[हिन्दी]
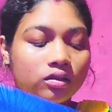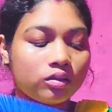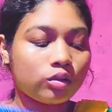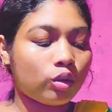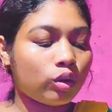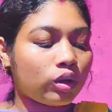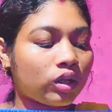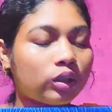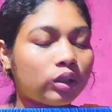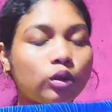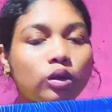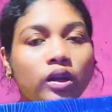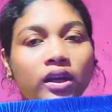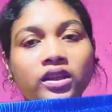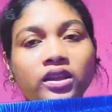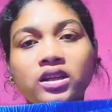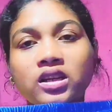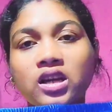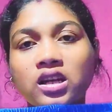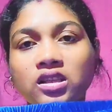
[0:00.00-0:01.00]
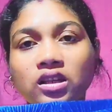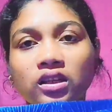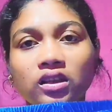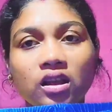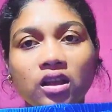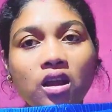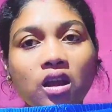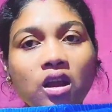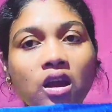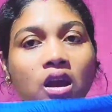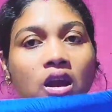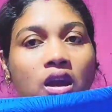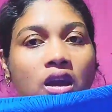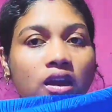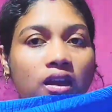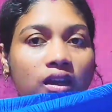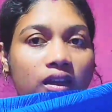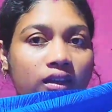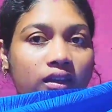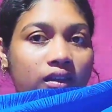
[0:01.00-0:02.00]
खोल के तो नहीं दिखा सकते
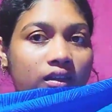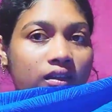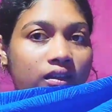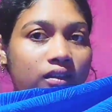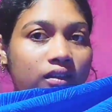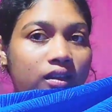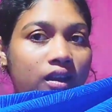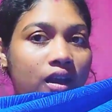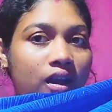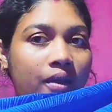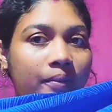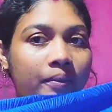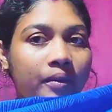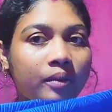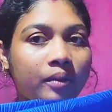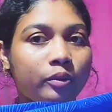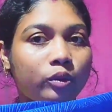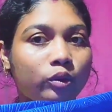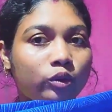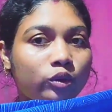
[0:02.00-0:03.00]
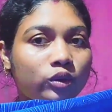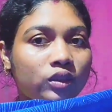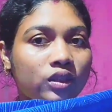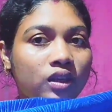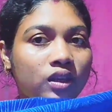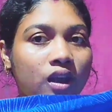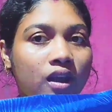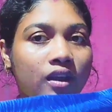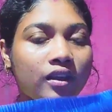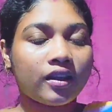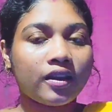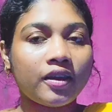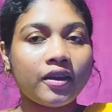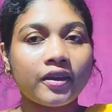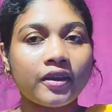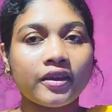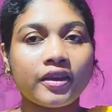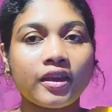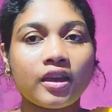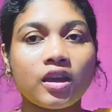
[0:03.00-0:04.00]
लेकिन इतना हम आप लोग को दिखा रहे
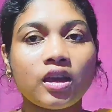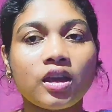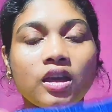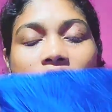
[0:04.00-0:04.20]
हैं ये